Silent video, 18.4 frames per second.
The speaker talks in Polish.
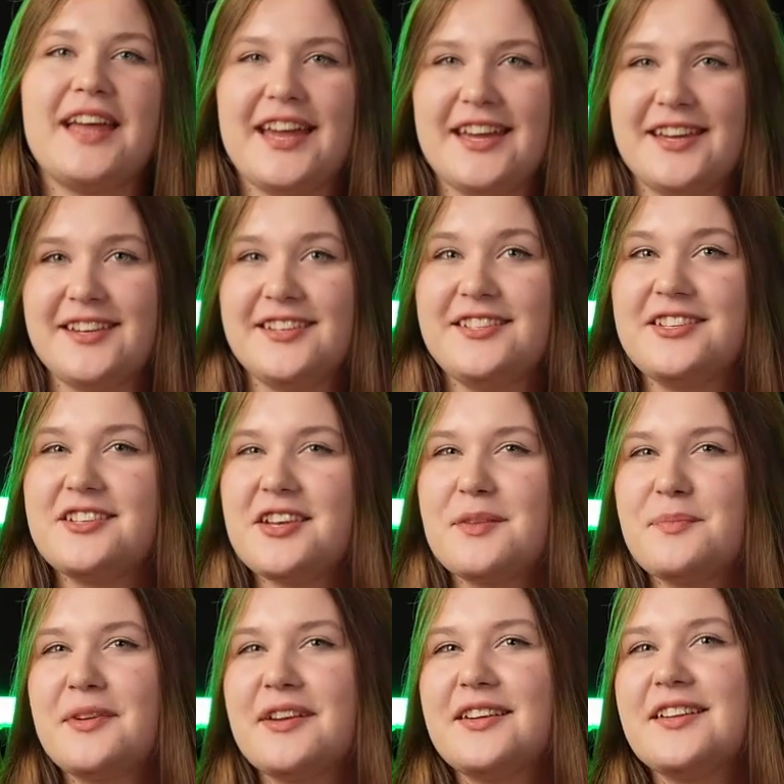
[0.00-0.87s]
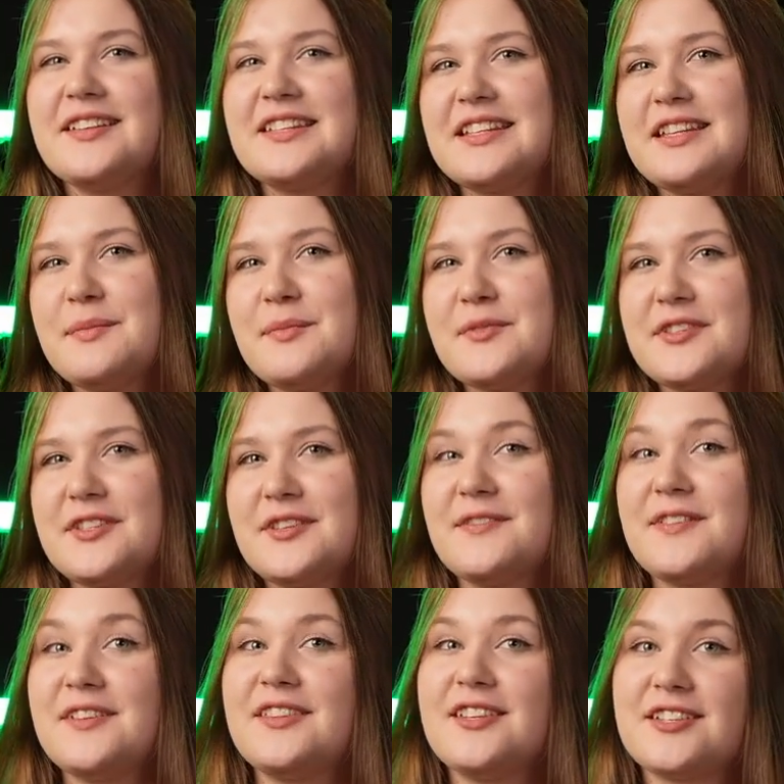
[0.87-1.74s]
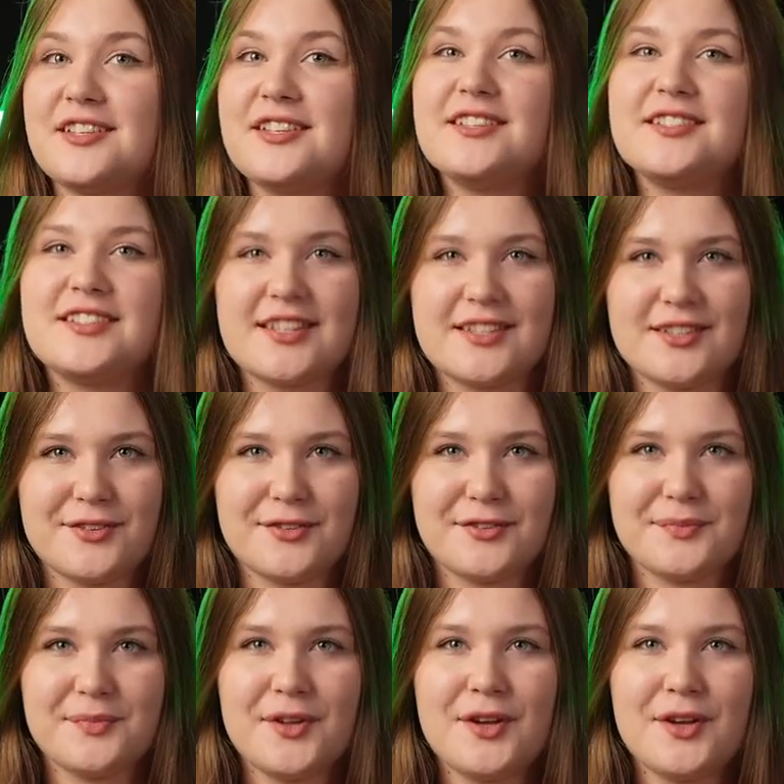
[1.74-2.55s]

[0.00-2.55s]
Hej, dzisiaj pragnę zademonstrować nasz hit sezonu,